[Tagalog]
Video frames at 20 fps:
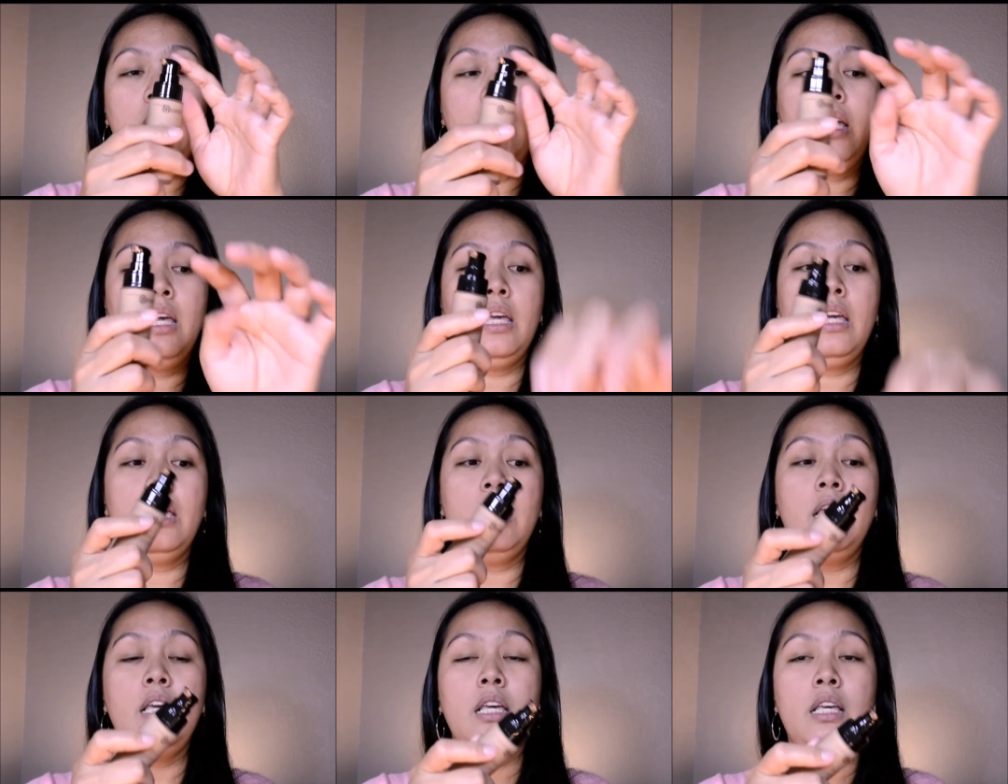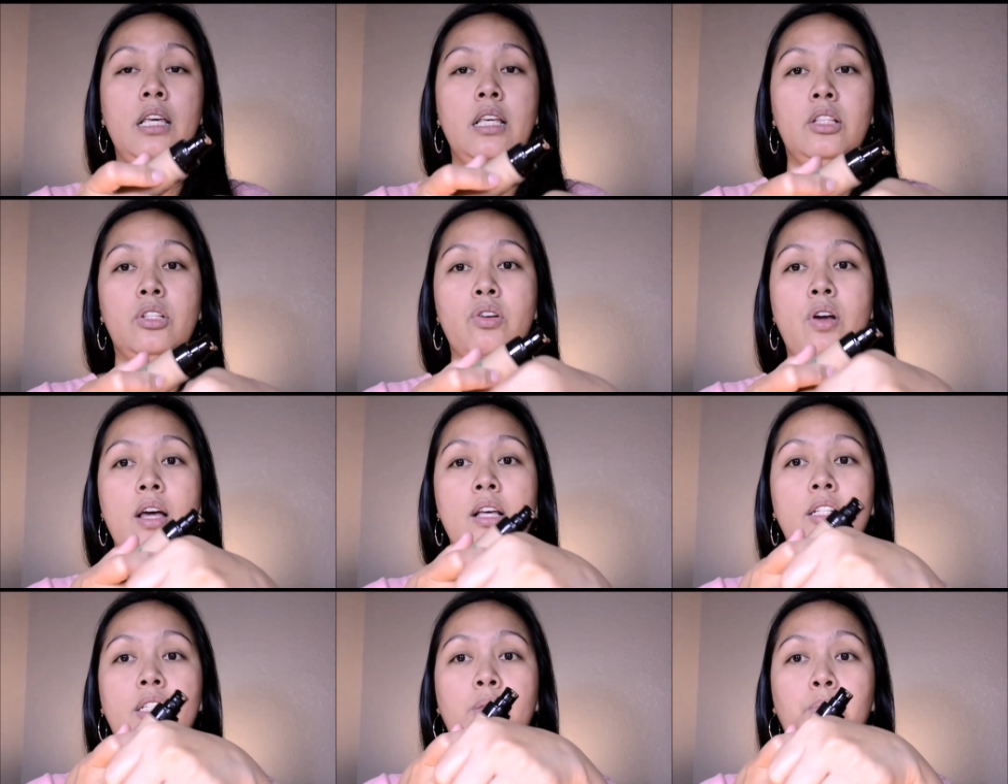
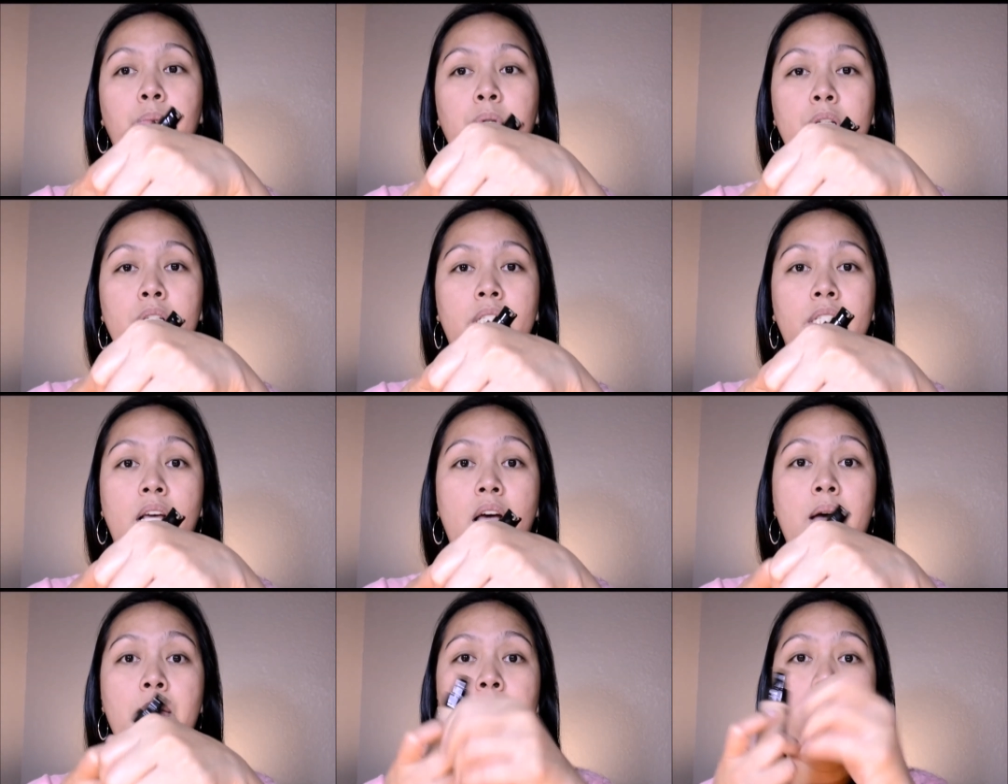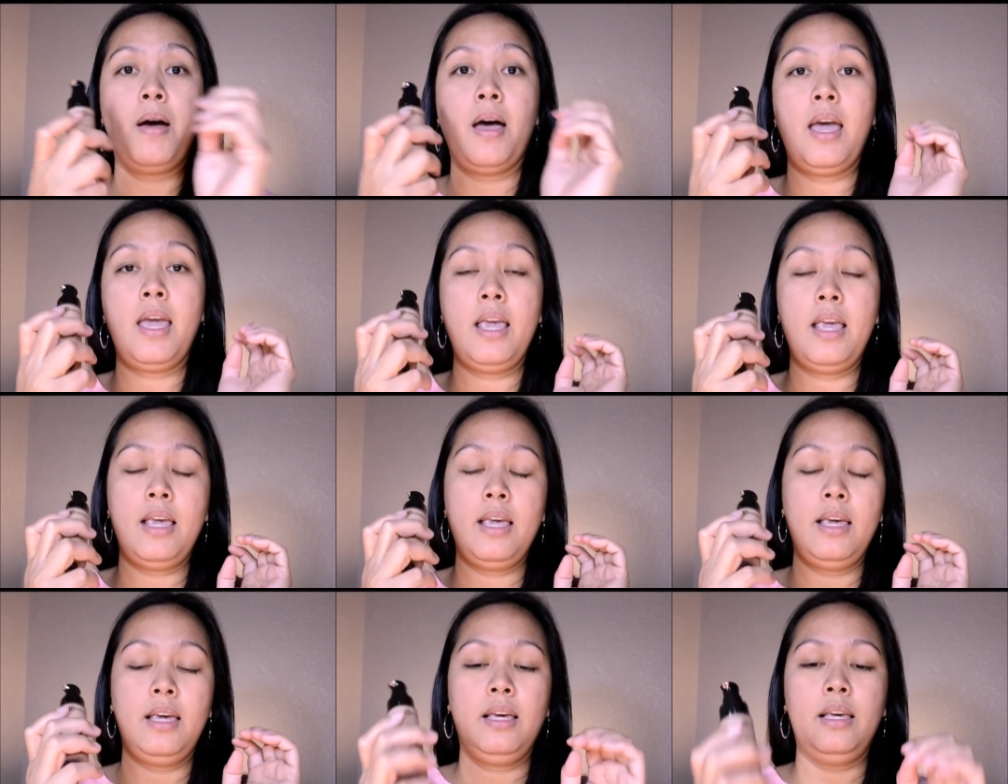i-transfer sa
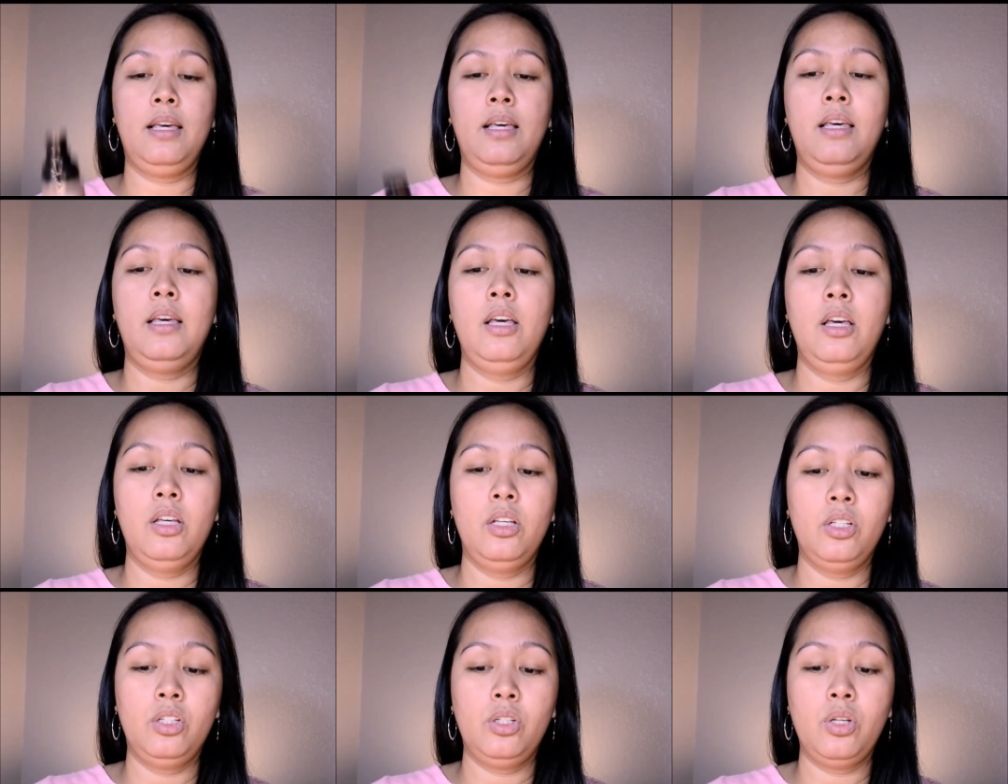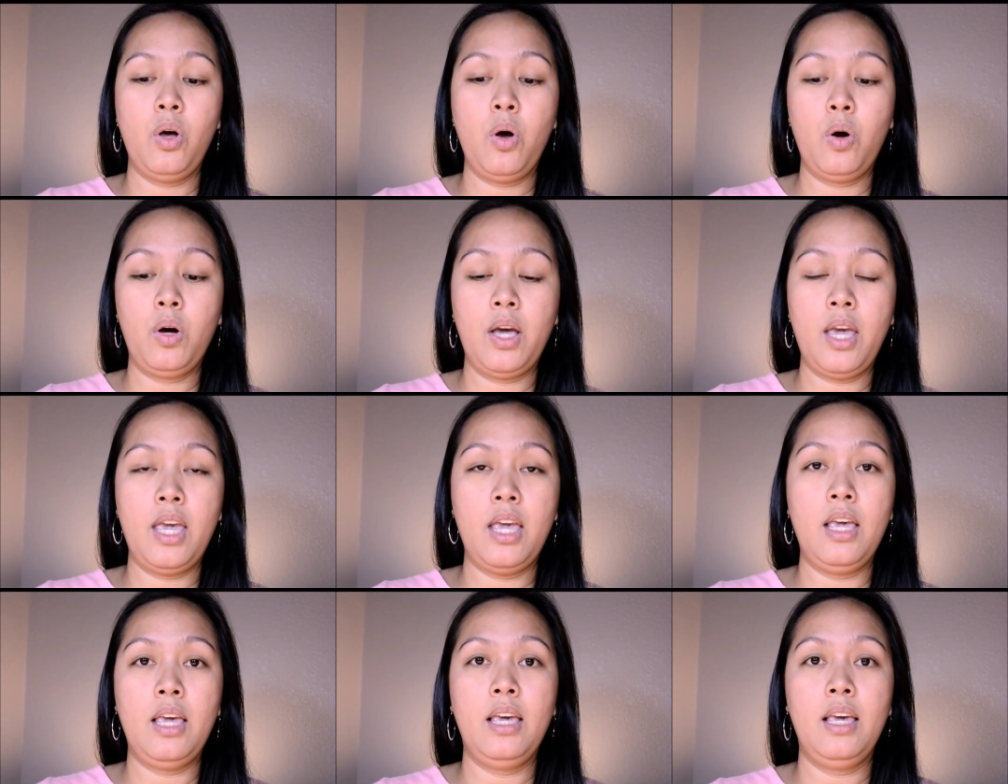kamay. So,
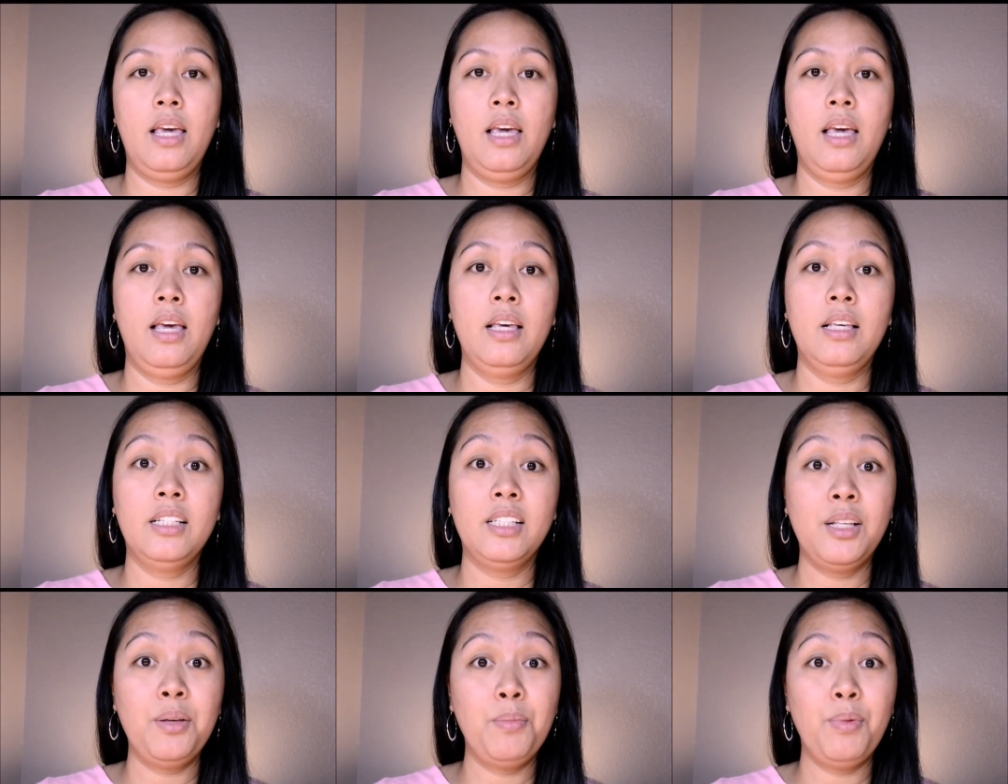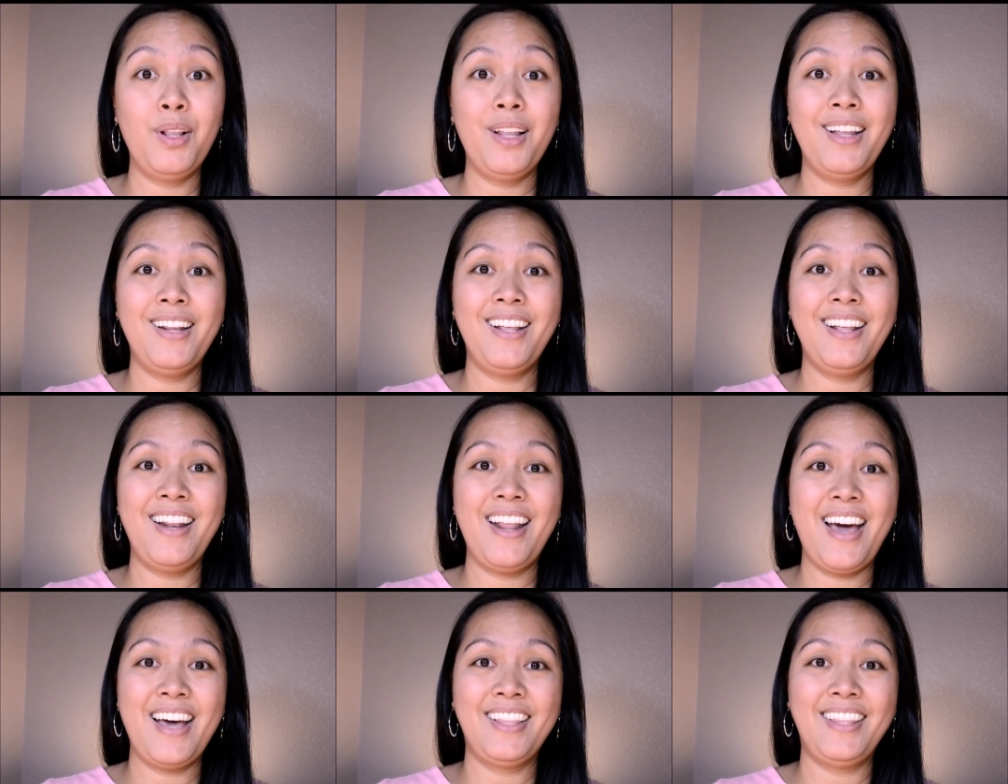okay. Simulan na
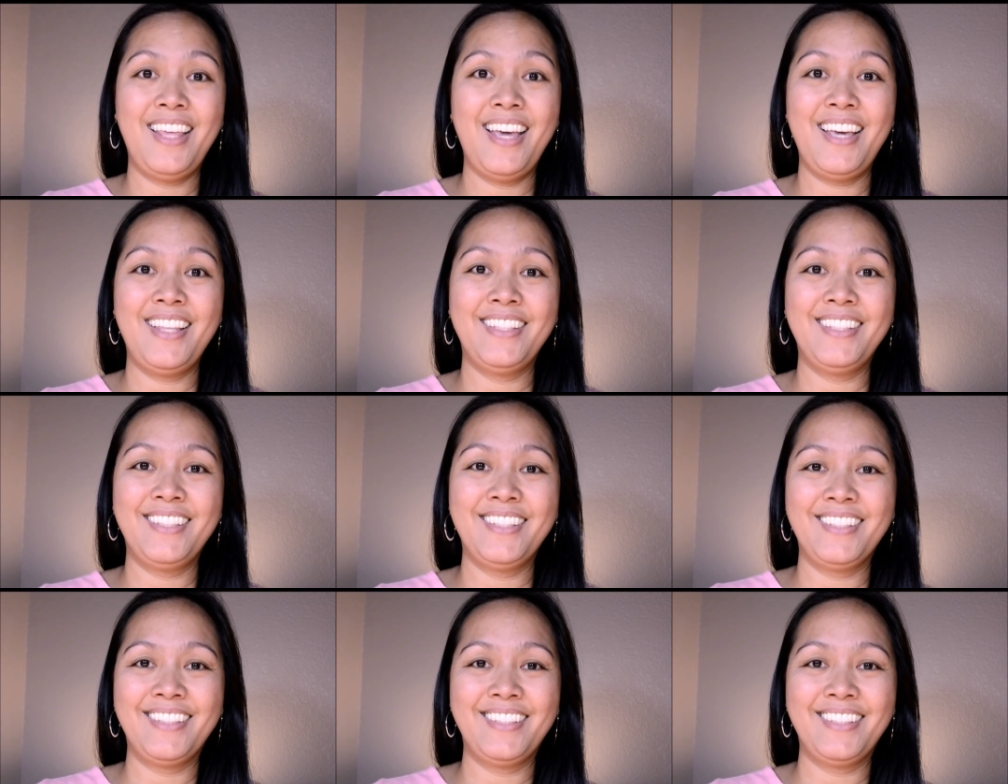natin.